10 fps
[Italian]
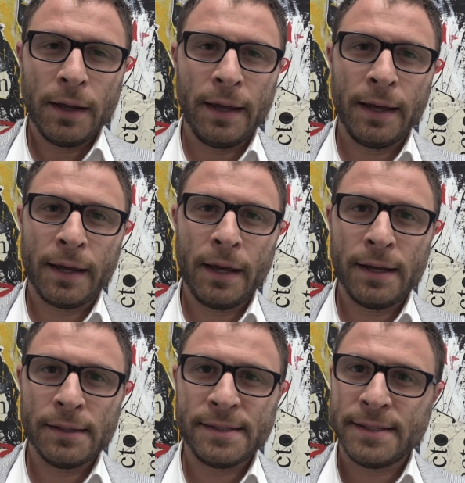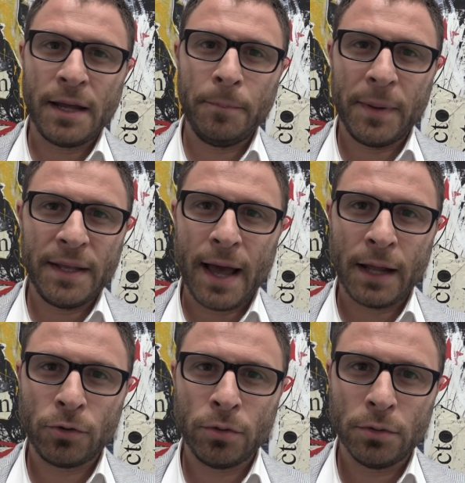e che si è
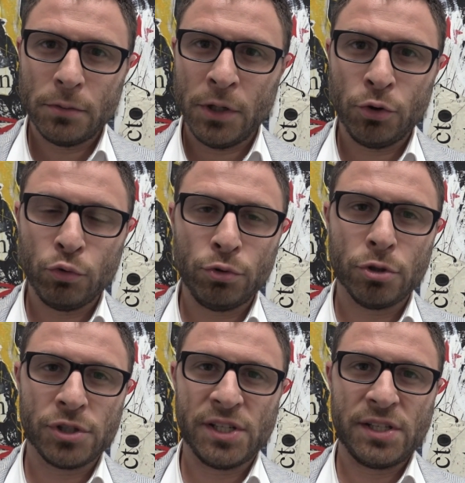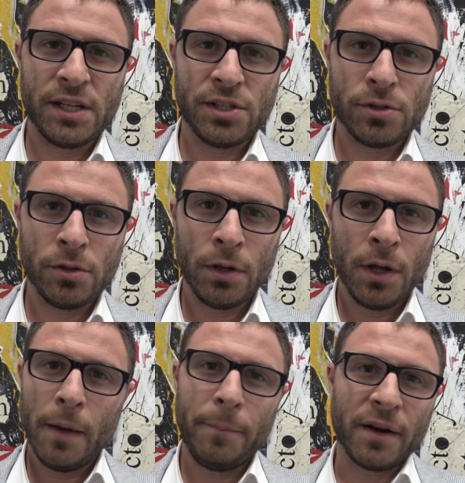impegnato in tutto se stesso
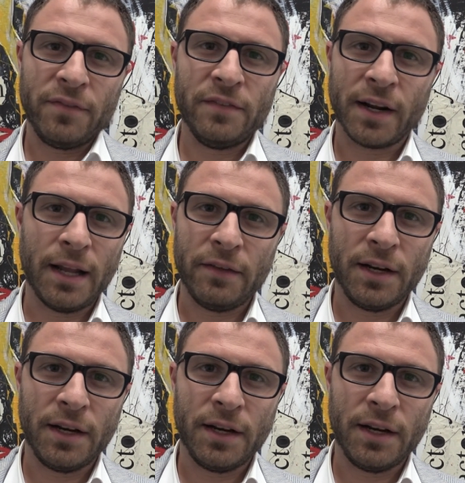per vivere nella